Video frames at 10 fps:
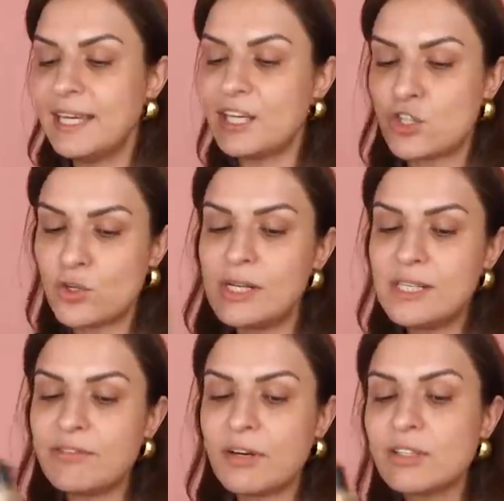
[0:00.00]
ich schüttel
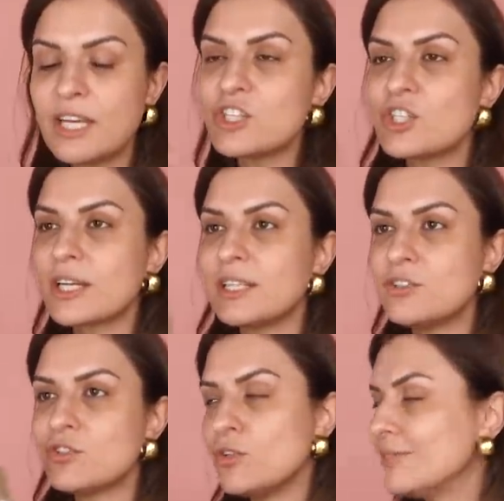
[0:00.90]
die Foundation
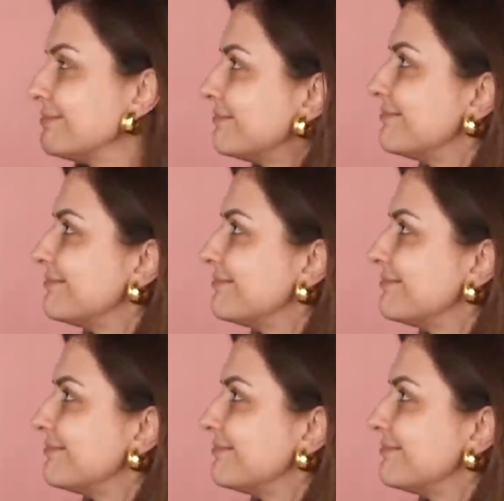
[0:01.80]
richtig schön.